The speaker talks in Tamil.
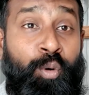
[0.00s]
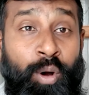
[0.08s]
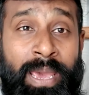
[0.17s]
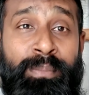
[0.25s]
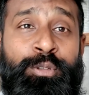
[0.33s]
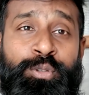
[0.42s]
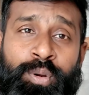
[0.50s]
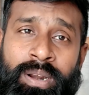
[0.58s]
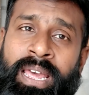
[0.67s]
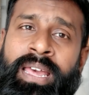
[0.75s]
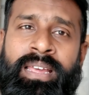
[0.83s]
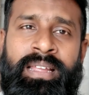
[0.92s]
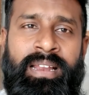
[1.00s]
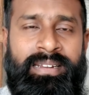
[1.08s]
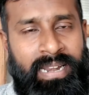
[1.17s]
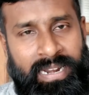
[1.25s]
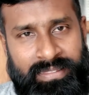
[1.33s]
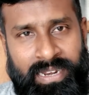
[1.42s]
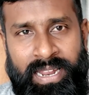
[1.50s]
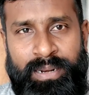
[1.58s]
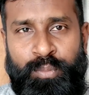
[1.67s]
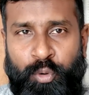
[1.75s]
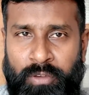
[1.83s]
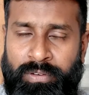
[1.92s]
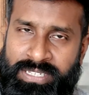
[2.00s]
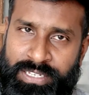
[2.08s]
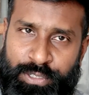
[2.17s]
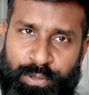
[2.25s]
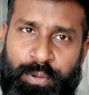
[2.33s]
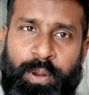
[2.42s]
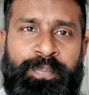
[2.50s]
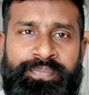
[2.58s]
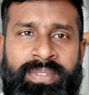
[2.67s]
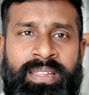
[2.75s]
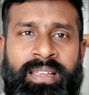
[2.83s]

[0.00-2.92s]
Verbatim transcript: கோயம்புத்தூரில் நடத்தலான்னு முடிவு செஞ்சுருக்கிறோம்